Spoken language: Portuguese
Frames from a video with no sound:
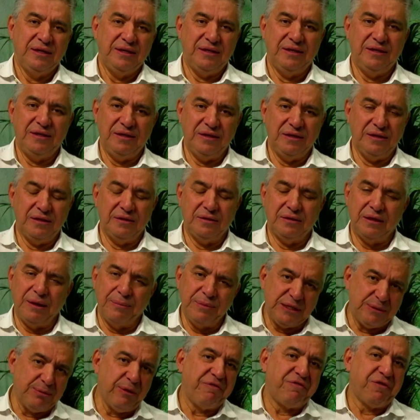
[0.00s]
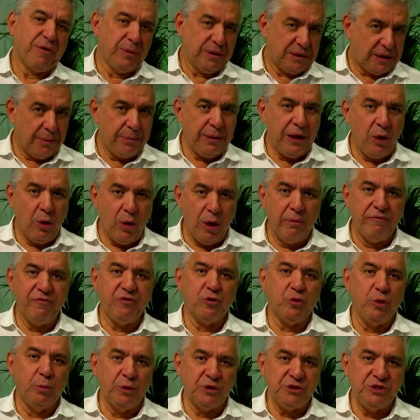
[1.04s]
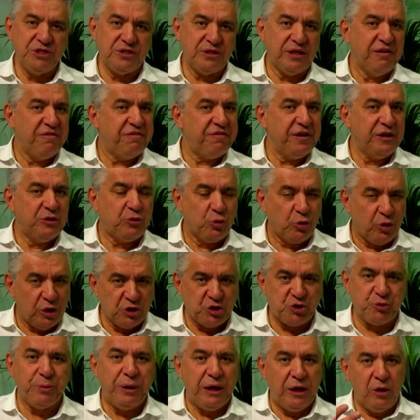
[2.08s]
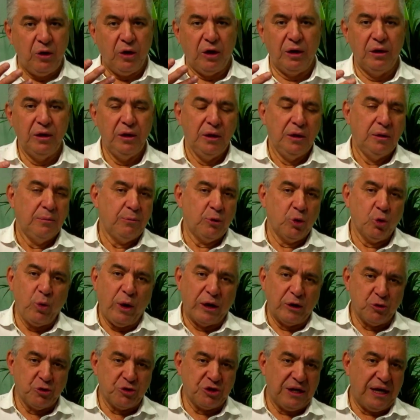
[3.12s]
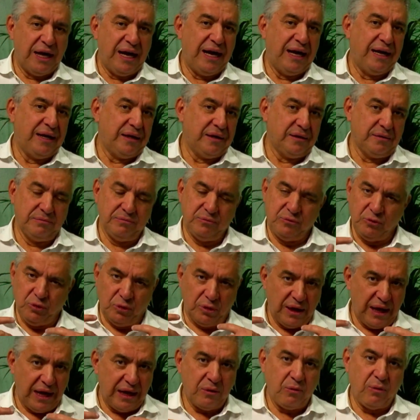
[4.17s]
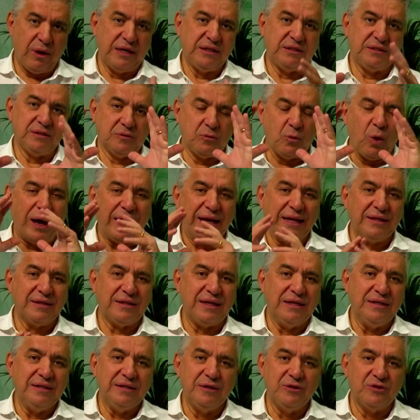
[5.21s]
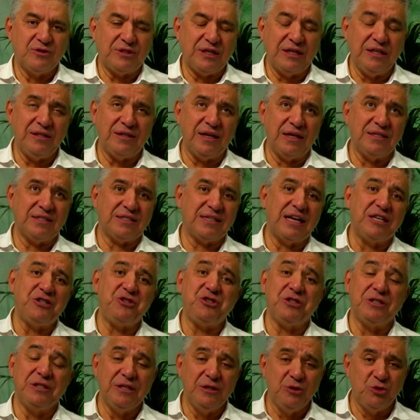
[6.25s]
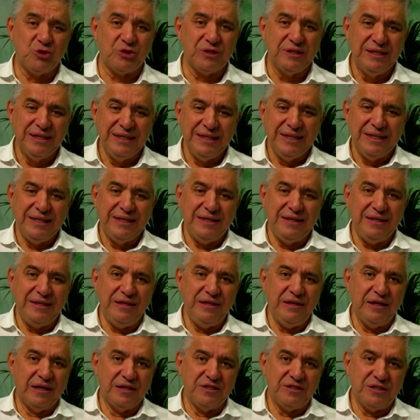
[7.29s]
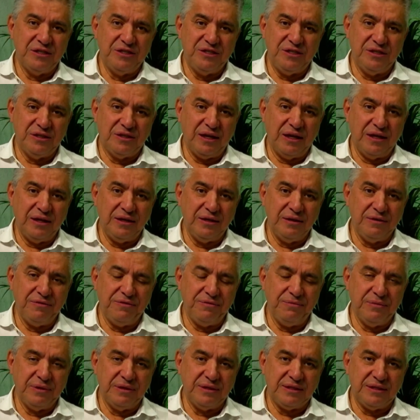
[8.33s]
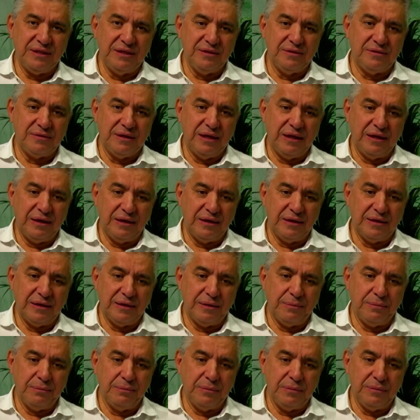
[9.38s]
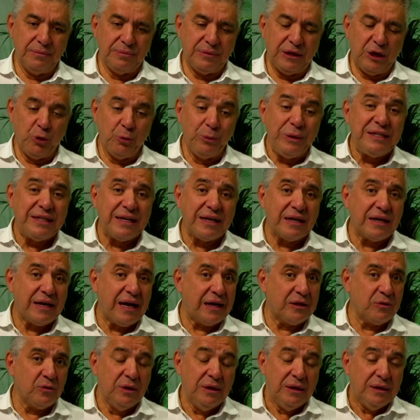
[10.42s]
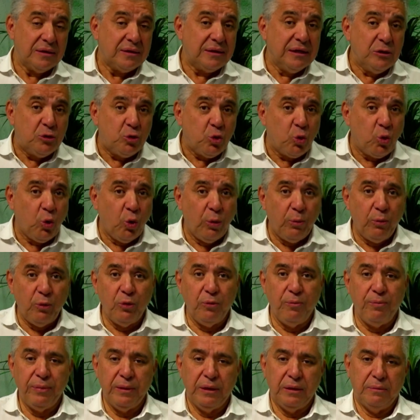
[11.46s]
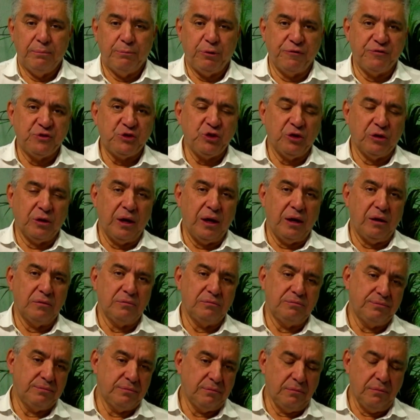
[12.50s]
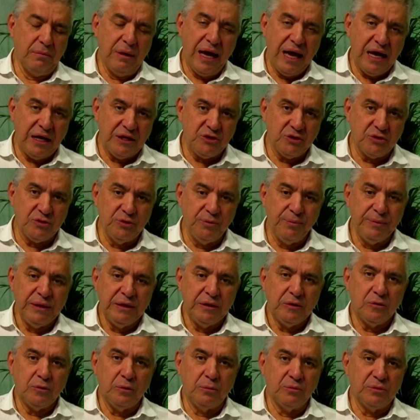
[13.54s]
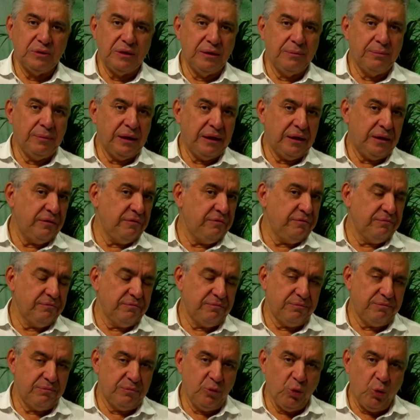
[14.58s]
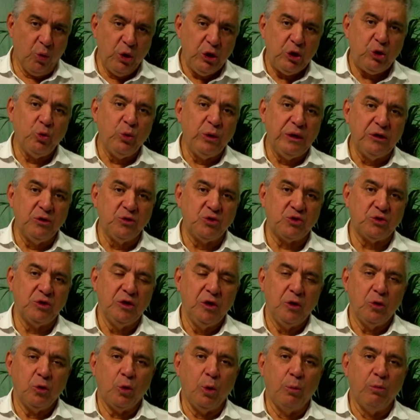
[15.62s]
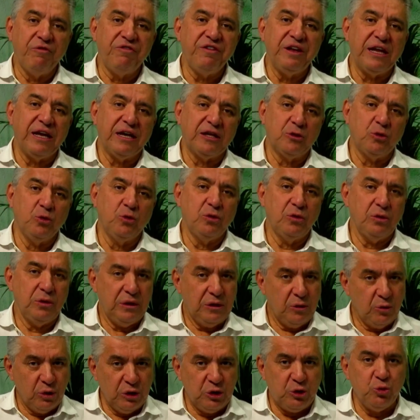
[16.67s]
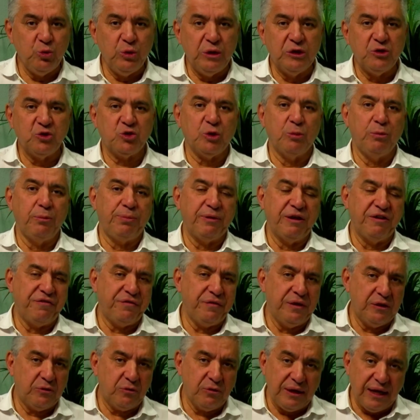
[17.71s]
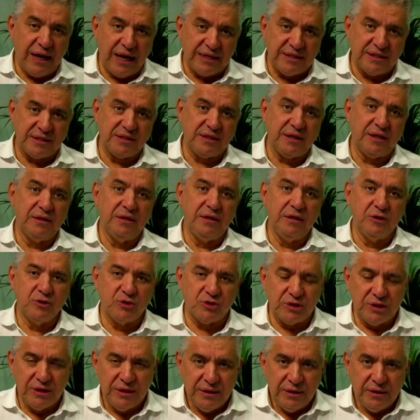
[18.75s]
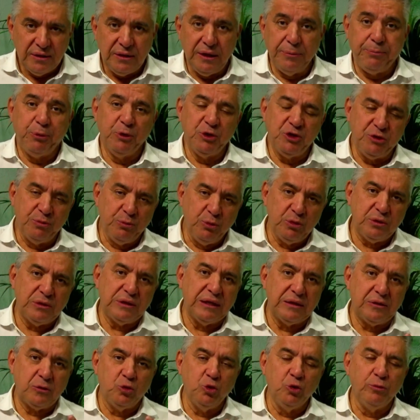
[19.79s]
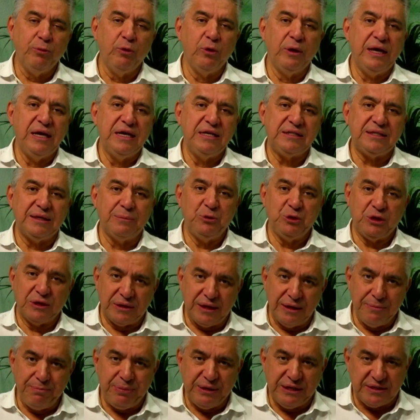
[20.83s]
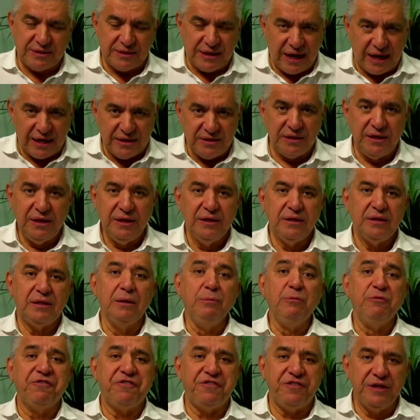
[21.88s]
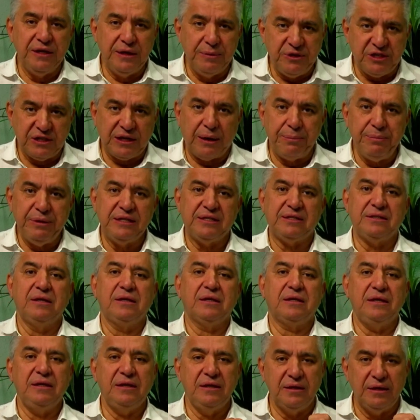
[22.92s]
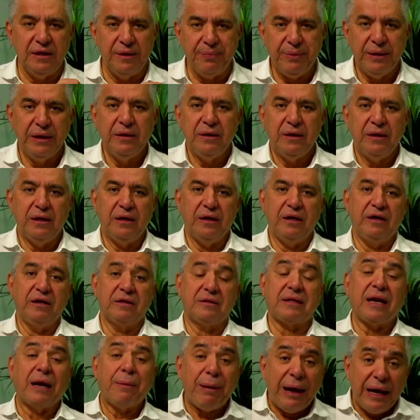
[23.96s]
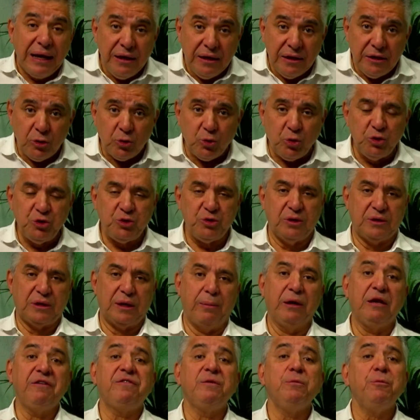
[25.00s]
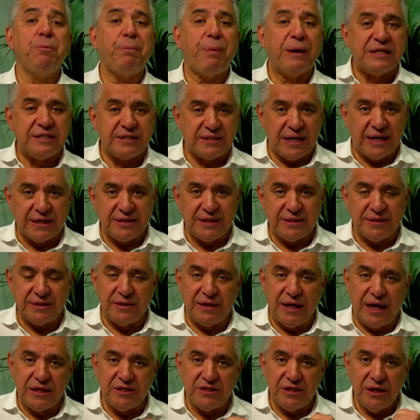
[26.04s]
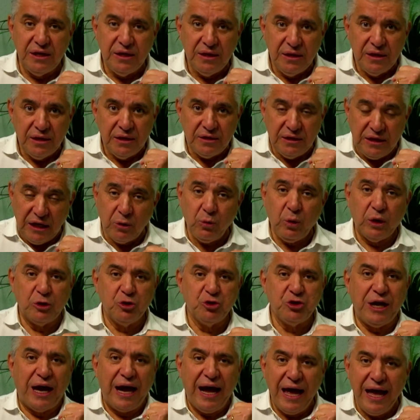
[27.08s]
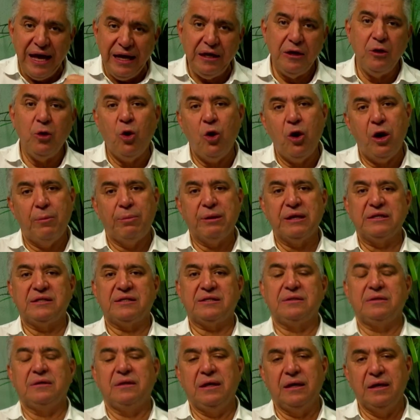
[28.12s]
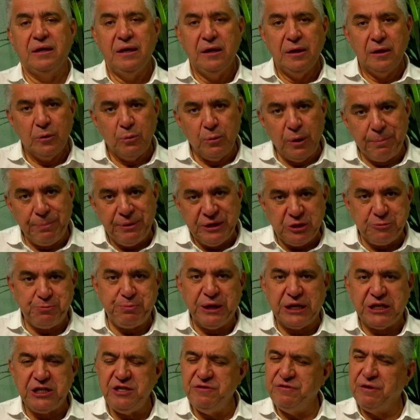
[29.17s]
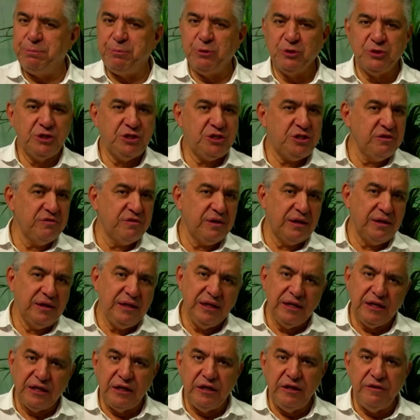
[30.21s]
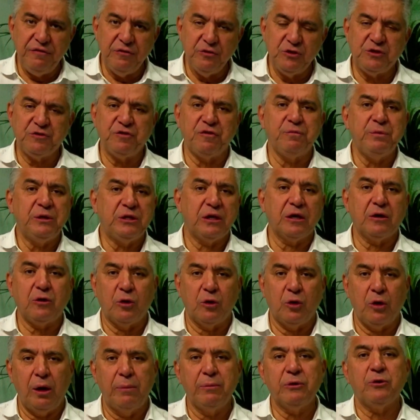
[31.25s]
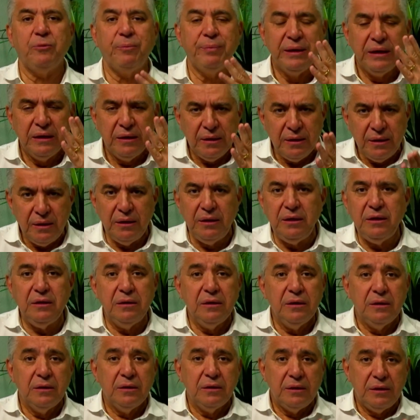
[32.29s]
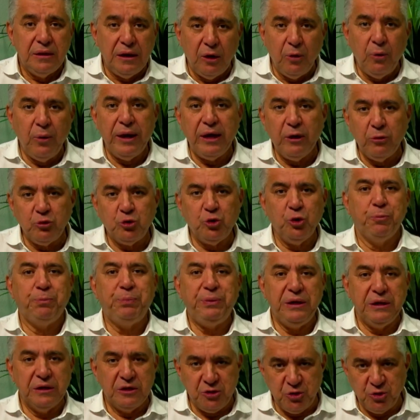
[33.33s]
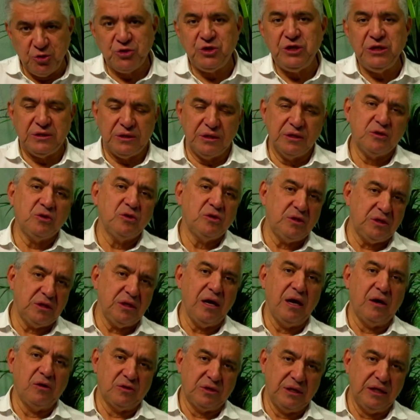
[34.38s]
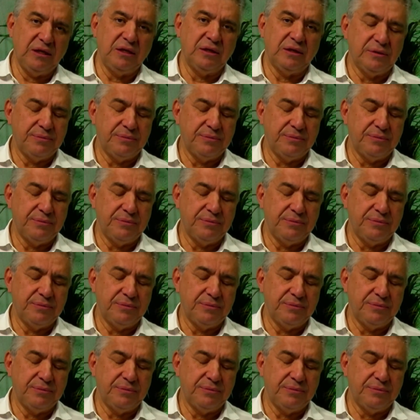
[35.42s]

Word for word: E da mesma forma também, óbvio, como a gente tem feito o nosso melhor por Guarujá, estou lá quase 40 anos, 37 anos, e a gente tem, sim é, tem me entregado tanto como profissional, médico, como também oito anos como vereador e oito anos como prefeito, graças a Deus, depois de muita turbulência, muita tempestade, estamos firmes, de cabeça erguida, é, trabalhando, continuando trabalhando, vamos passar essa cidade de Guarujá em obras, né, uma perspectiva positiva, incrível, desenvolvimento econômico e não é utopia, justiça social, Zaidan.